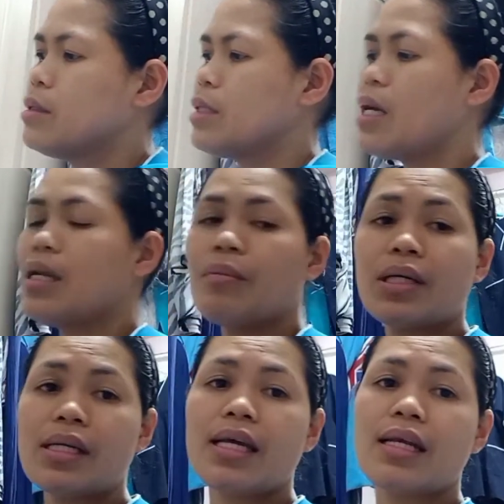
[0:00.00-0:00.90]
Sana
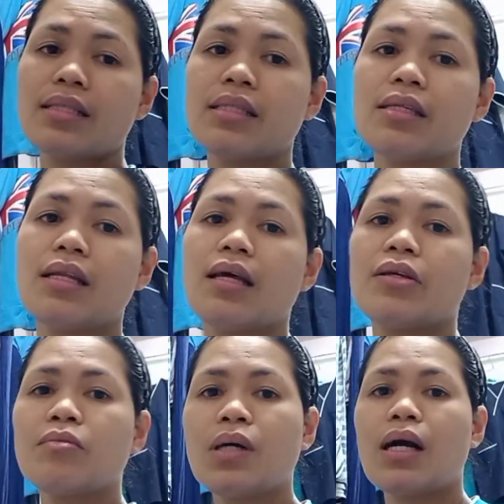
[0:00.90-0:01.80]
ma-realize din nila
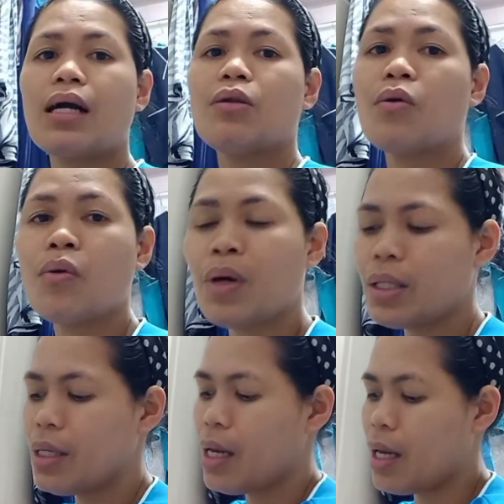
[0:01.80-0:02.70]
yung mga
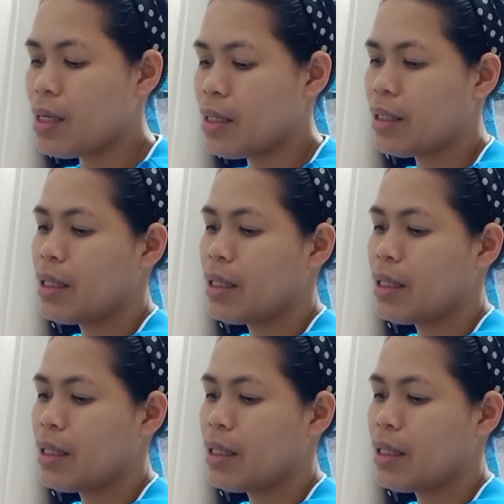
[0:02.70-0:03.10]
kalokohan nila